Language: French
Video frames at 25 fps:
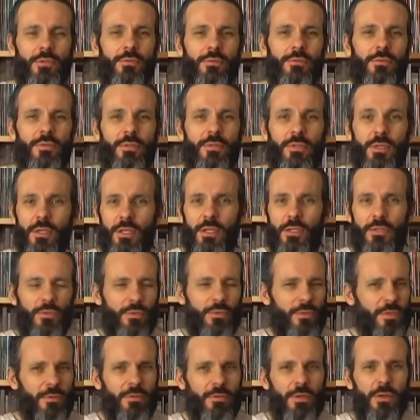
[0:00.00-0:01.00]
On dit, tiens, qu'est-ce
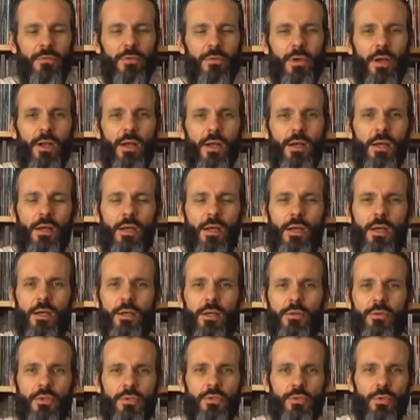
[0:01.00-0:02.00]
que ça vient faire là
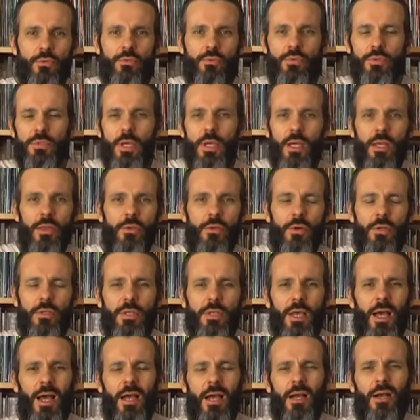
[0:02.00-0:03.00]
D'un seul coup, il y a une note
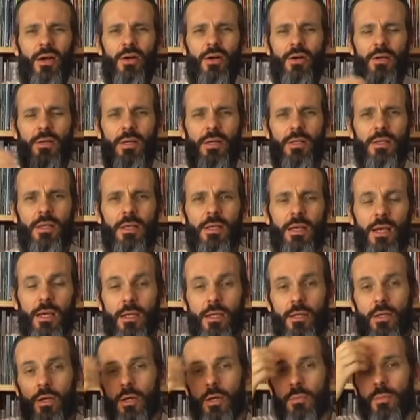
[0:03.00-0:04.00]
qui a un grand, un écart
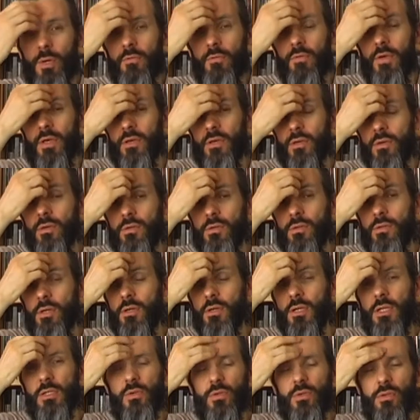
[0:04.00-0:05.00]
énorme avec, euh,
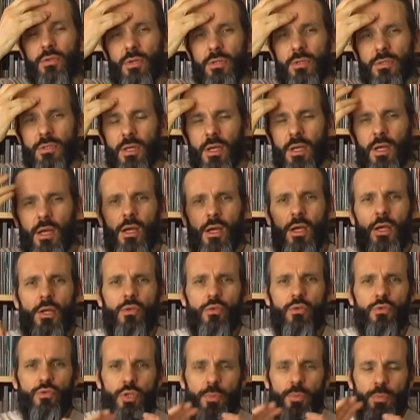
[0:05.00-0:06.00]
les autres notes.
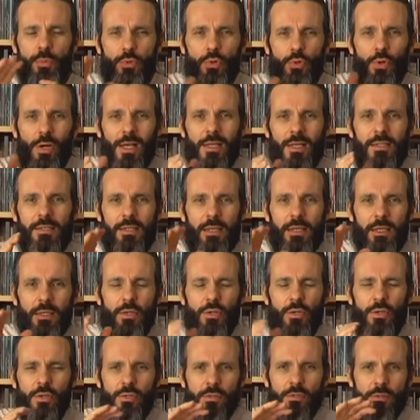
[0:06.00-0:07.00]
Donc je vais plutôt rester
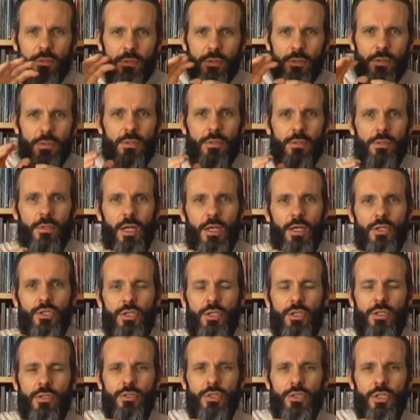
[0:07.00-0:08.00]
dans, euh, là
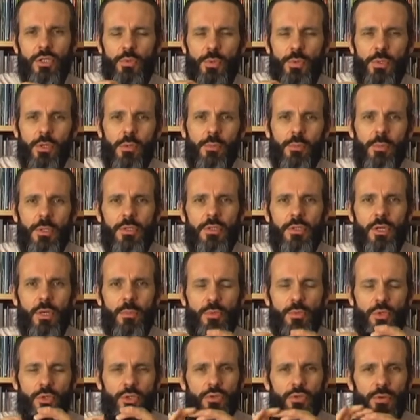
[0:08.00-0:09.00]
j'ai joué dans le
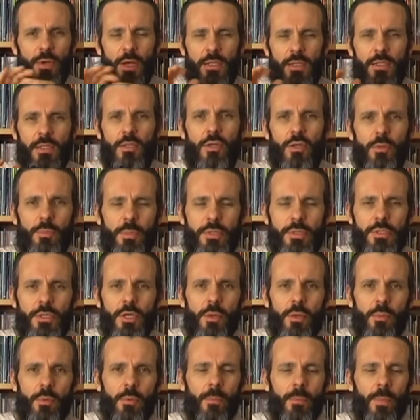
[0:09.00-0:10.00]
médium, donc je vais rester dans le
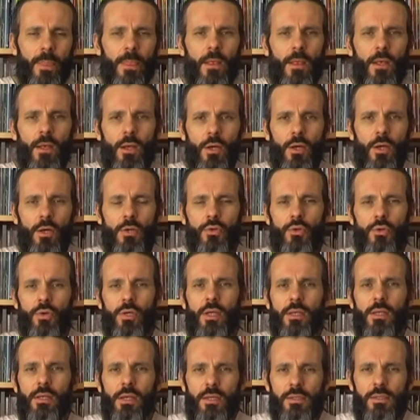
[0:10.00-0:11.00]
médium, entre
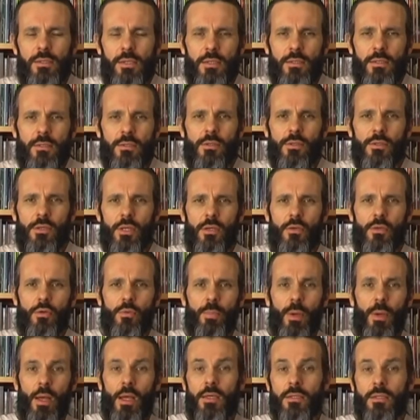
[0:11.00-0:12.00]
4 et 7.
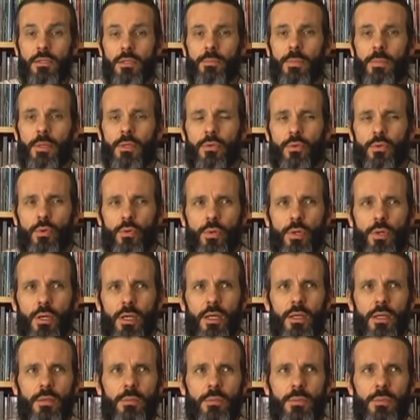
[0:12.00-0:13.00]
donc par exemple, bah, Do,
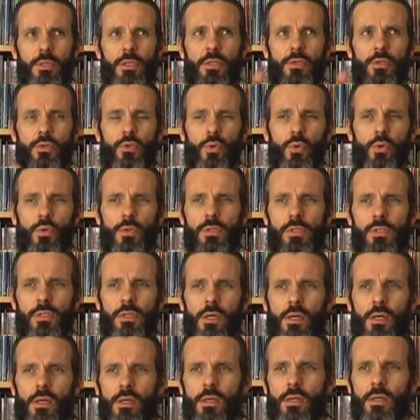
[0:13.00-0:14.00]
Ré, Mi, Do,
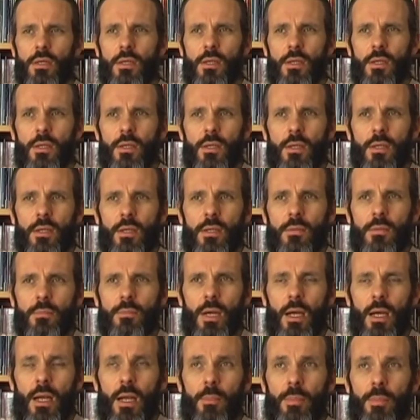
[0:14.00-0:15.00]
Sol,
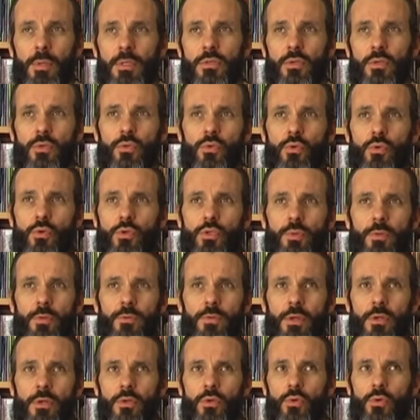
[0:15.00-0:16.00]
bah, à la place de Do, je peux
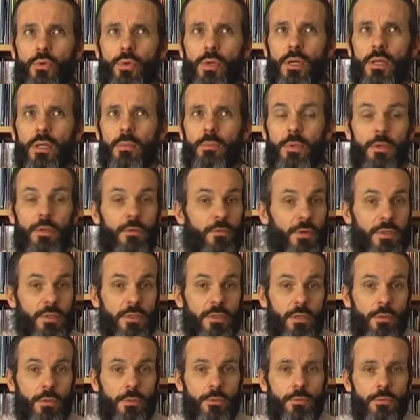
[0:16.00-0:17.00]
faire Do, Ré, Mi, Fa,
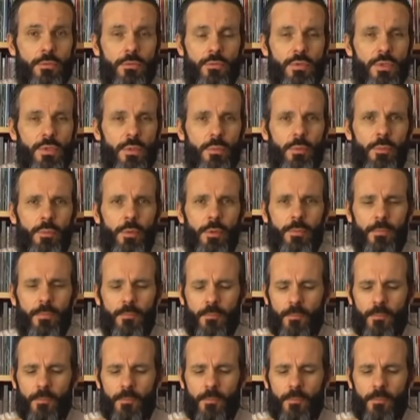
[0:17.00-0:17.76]
Sol, tout simplement.